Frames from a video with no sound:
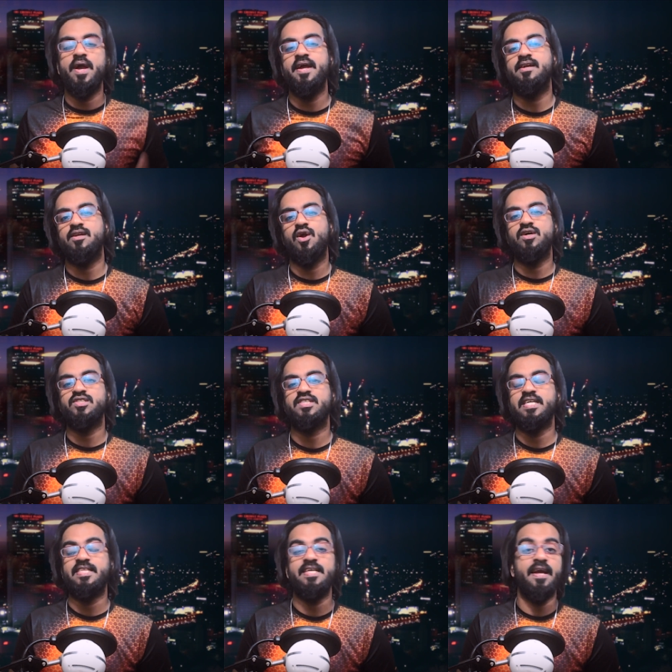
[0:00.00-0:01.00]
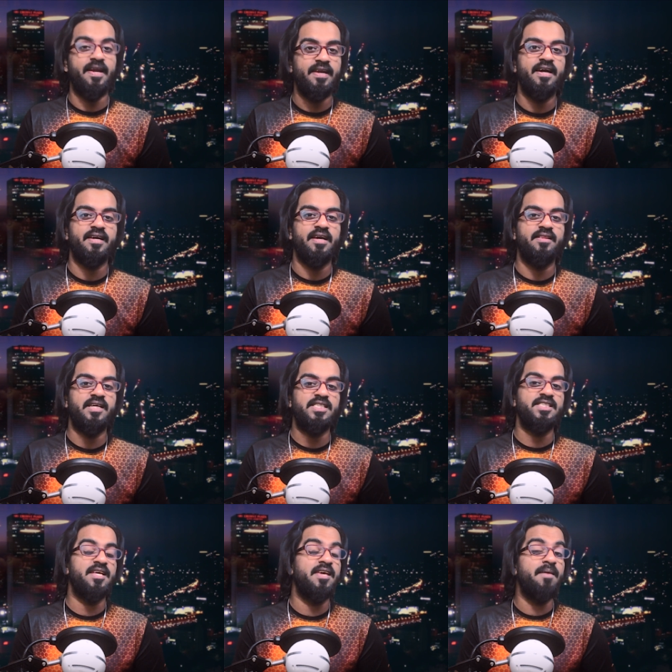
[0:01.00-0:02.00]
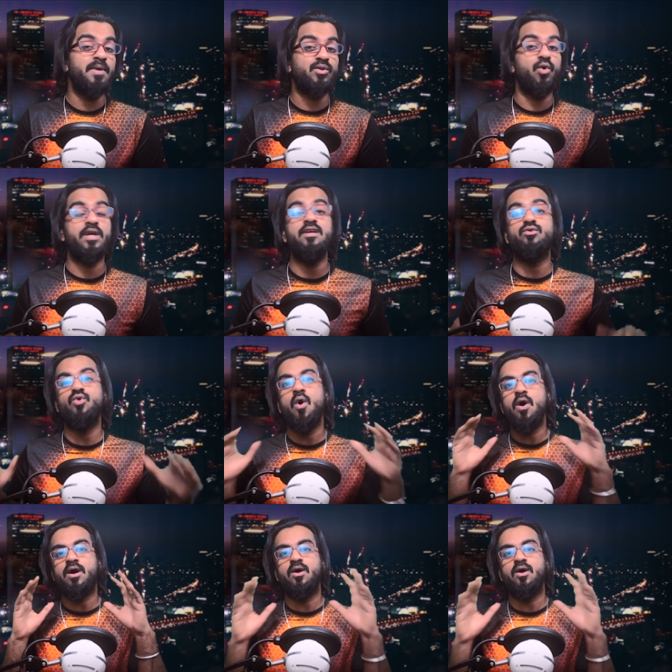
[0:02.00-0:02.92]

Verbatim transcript: एट लॉन्च कर दिया इंडिया के अंदर जिसकी कीमत होगी दो